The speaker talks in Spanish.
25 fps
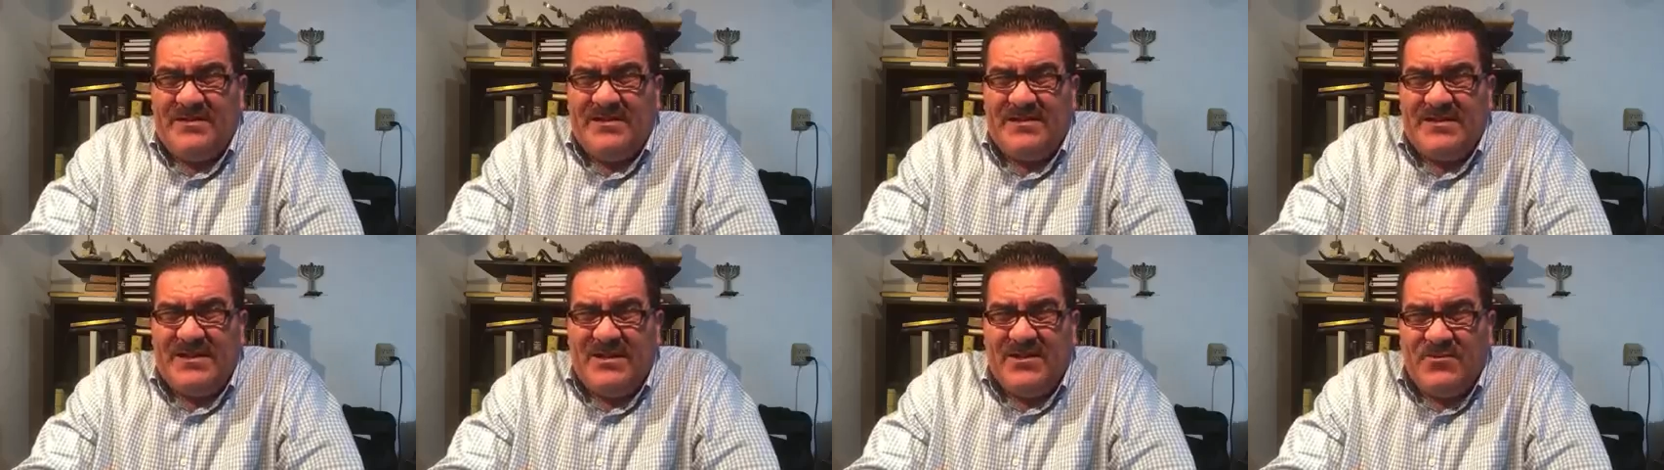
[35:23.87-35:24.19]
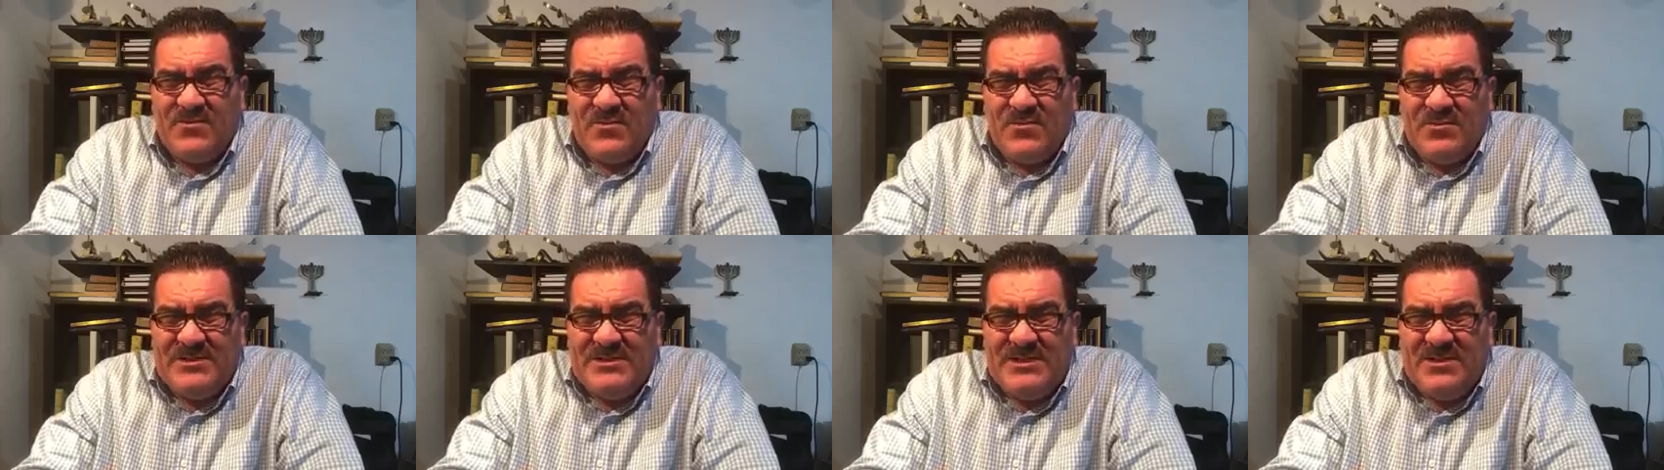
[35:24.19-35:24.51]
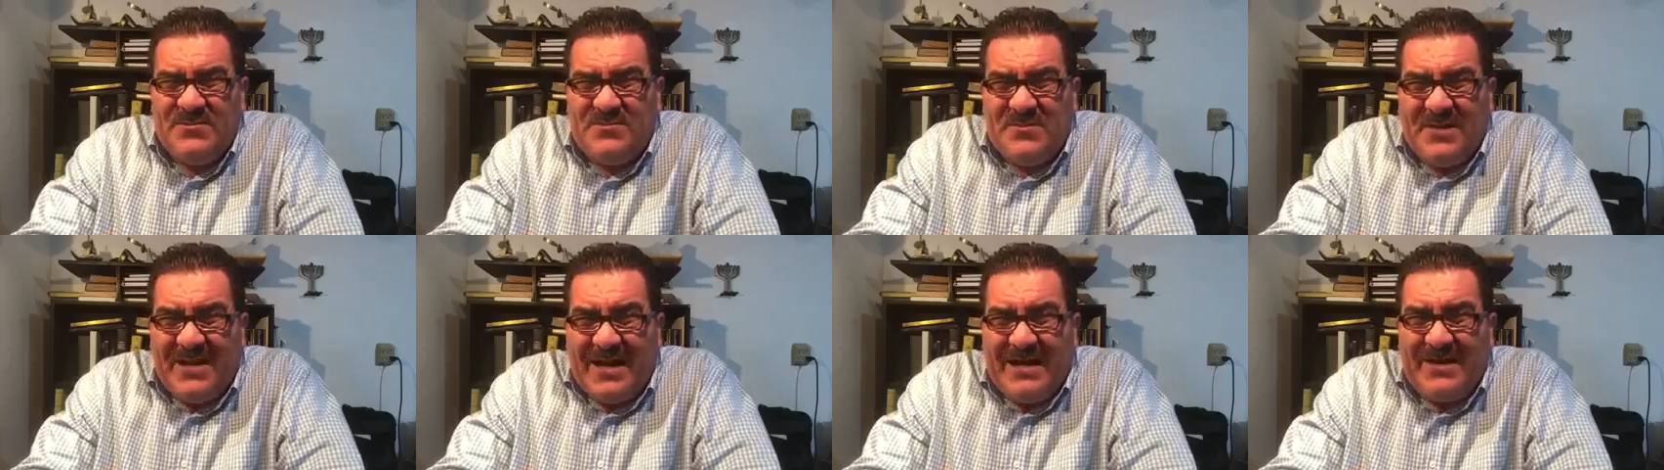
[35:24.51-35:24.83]
siguiendo a un
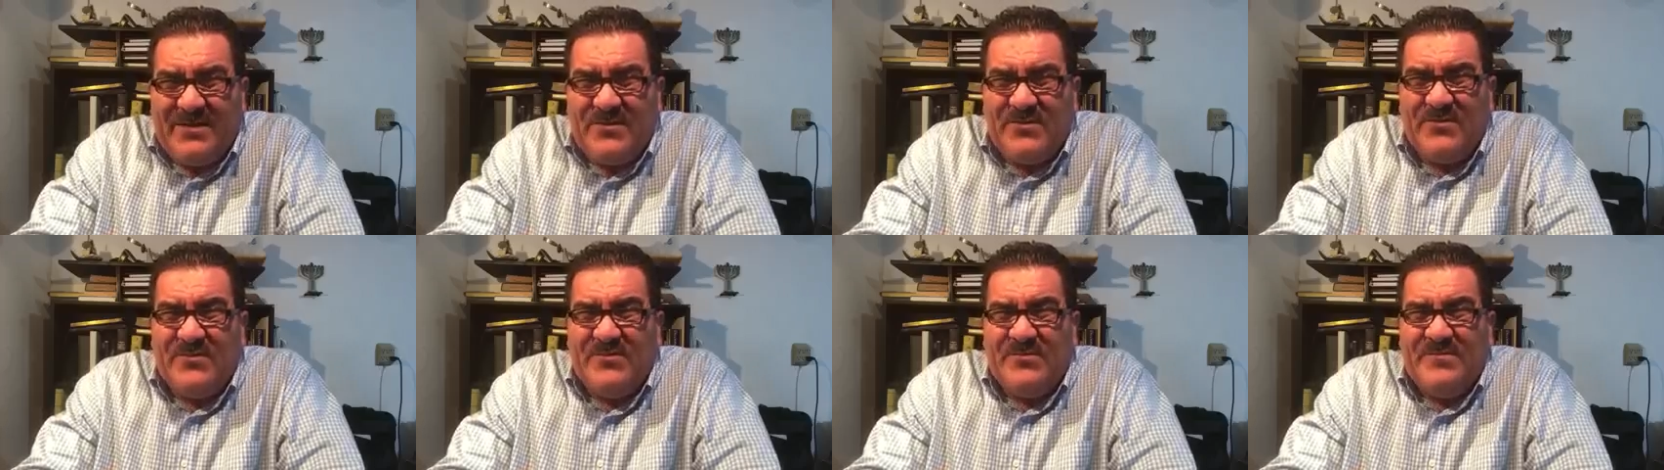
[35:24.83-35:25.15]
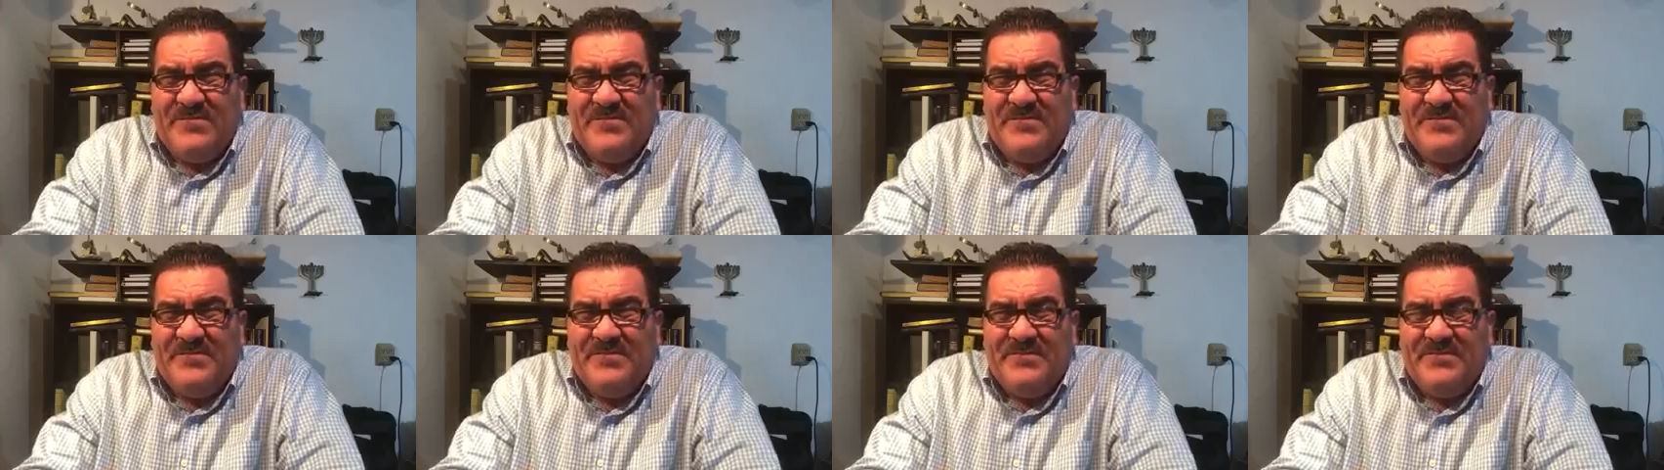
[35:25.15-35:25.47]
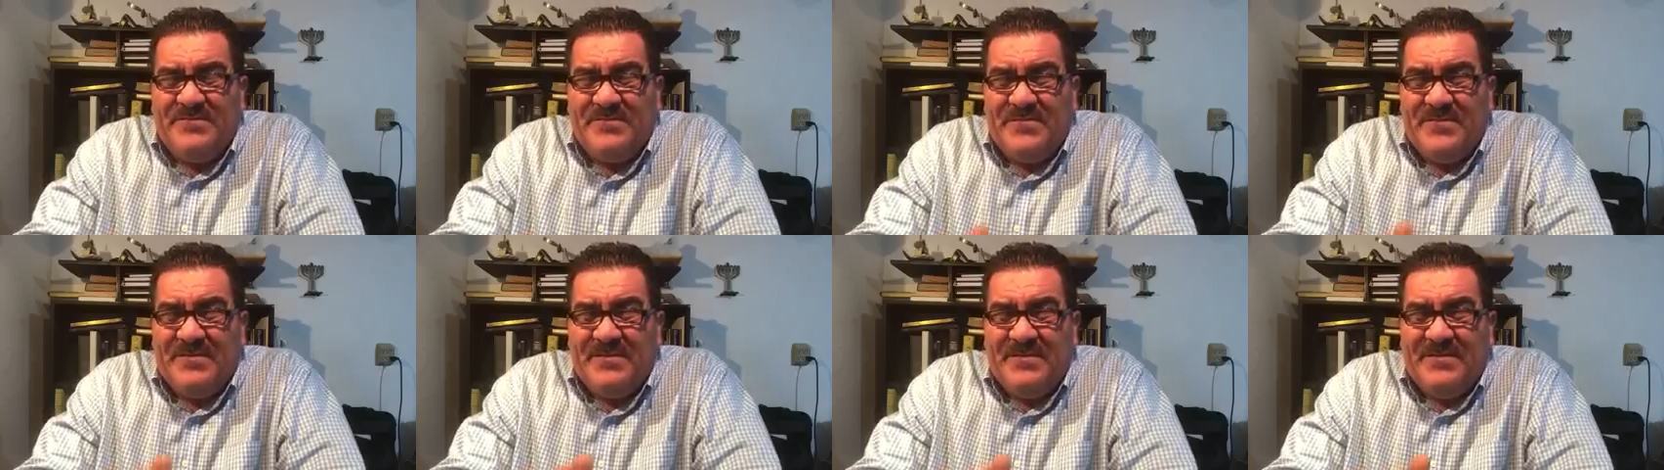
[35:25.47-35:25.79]
chiflado,
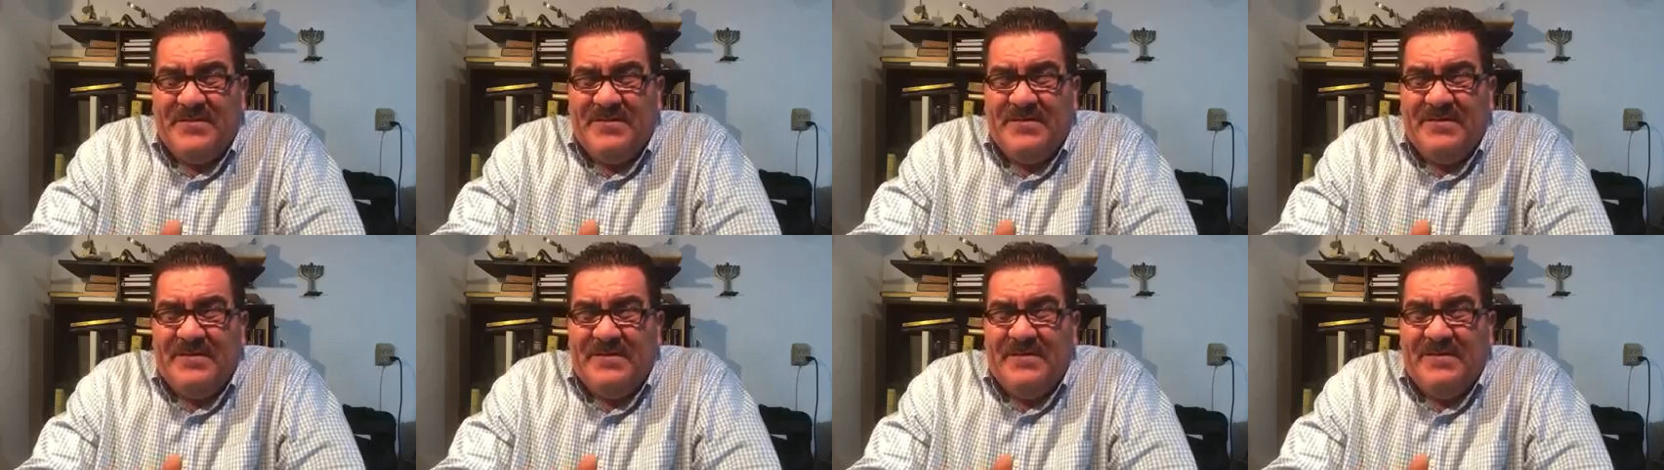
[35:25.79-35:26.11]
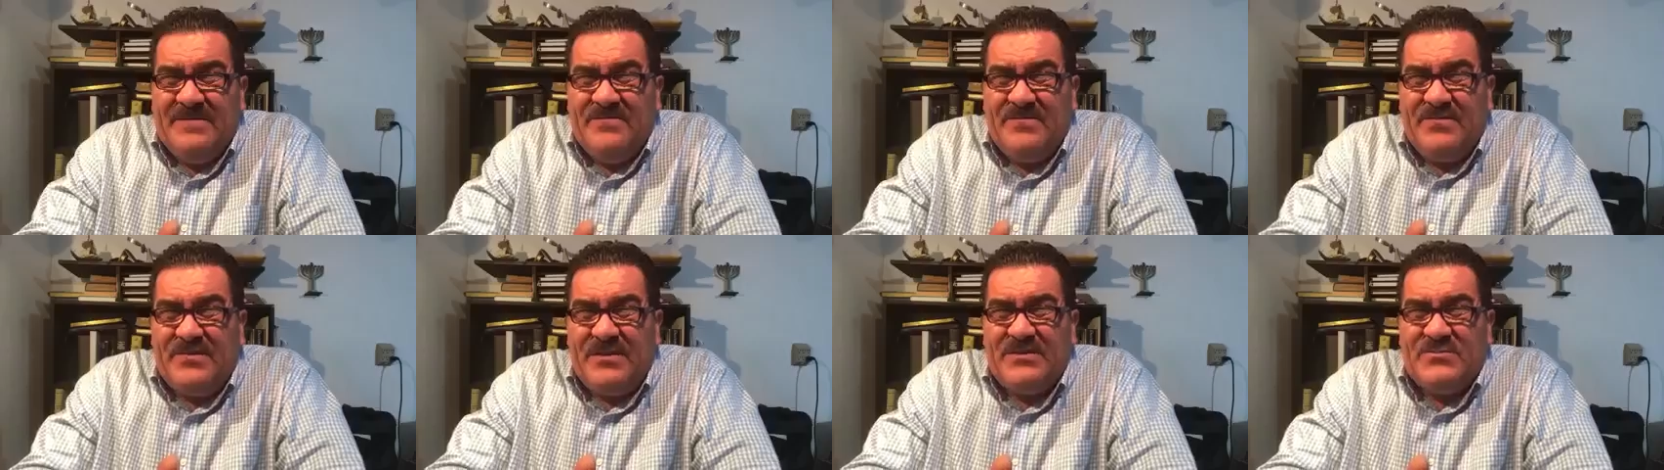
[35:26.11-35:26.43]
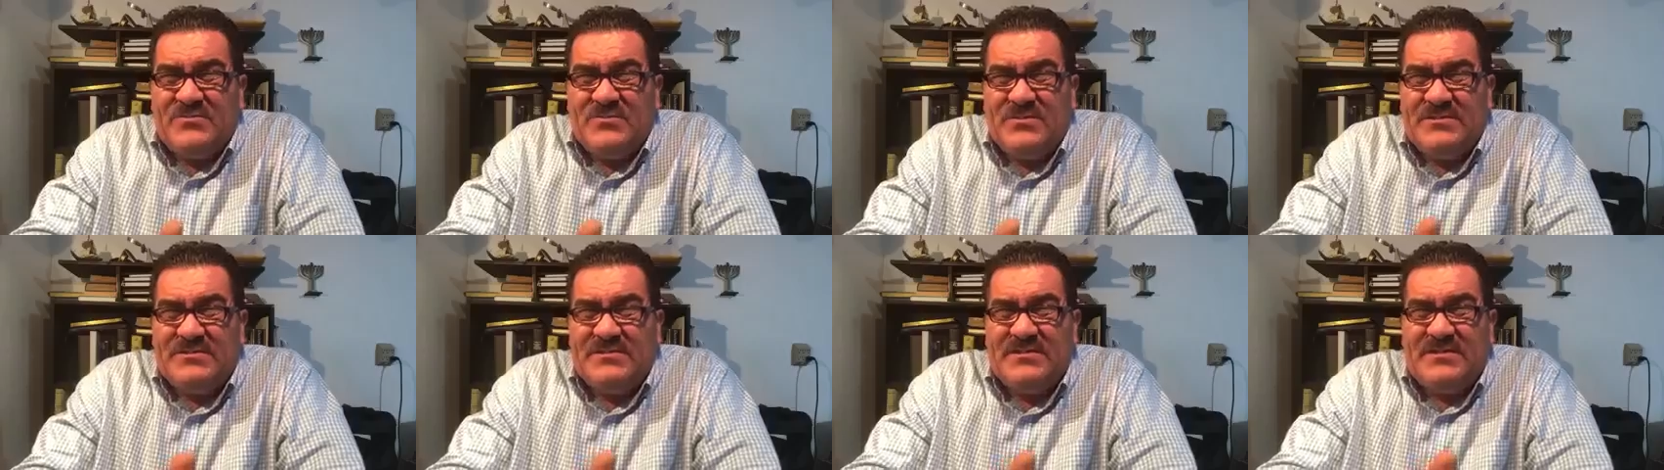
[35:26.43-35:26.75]
por
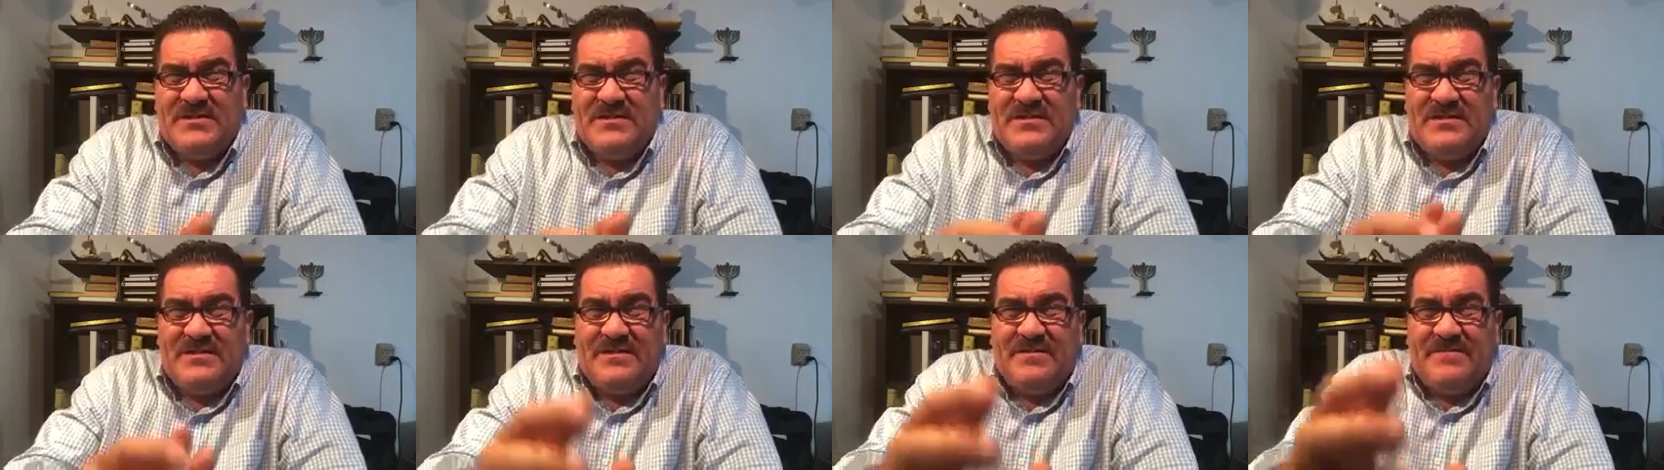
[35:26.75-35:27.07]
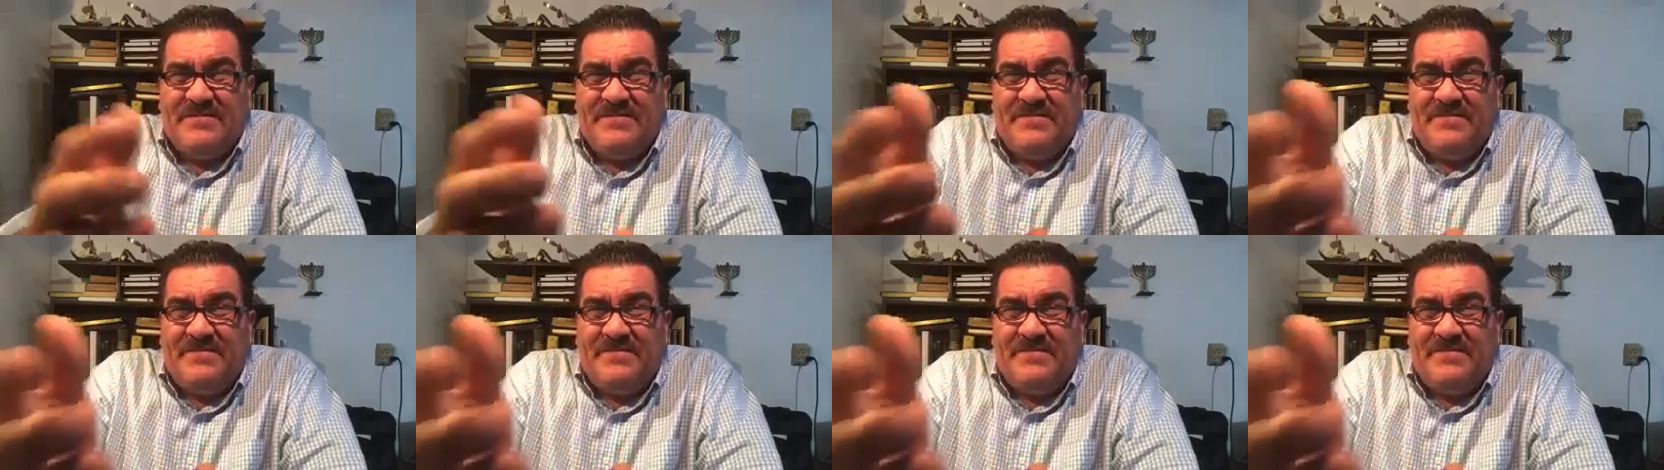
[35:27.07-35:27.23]
eso este